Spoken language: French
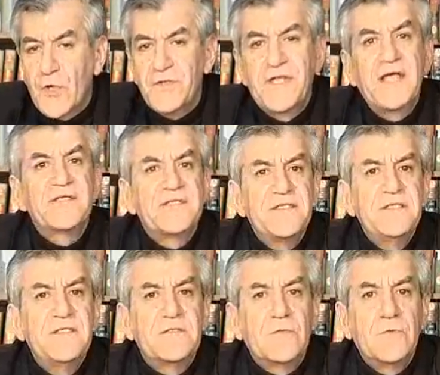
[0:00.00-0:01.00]
sorte
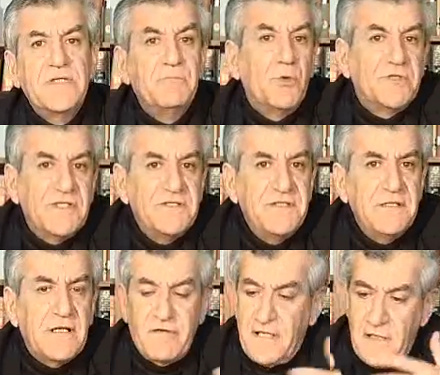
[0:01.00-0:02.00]
d'incise
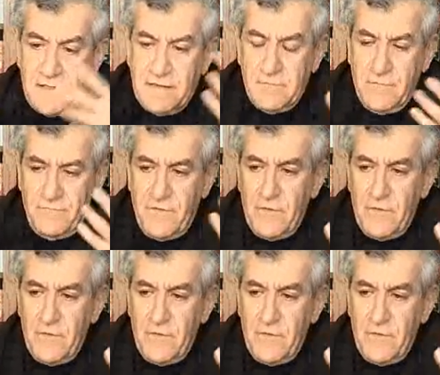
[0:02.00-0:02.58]
hypothétique, avec laquelle,